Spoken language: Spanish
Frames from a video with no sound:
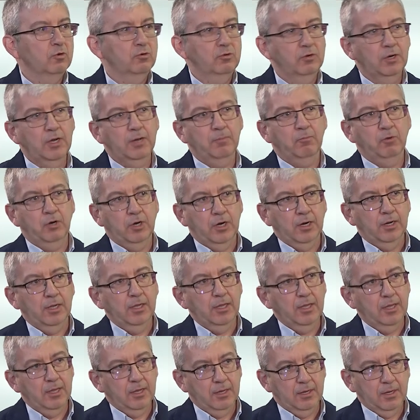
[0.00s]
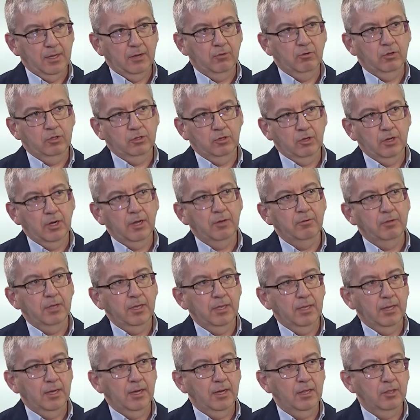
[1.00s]
una monarquía que cuando él había
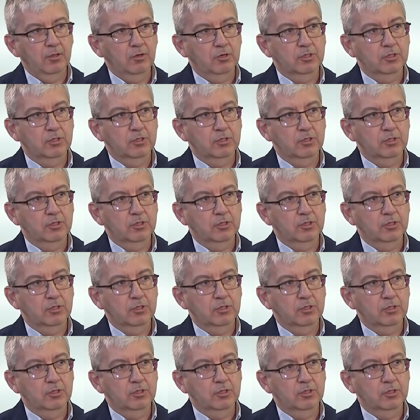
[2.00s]
llegado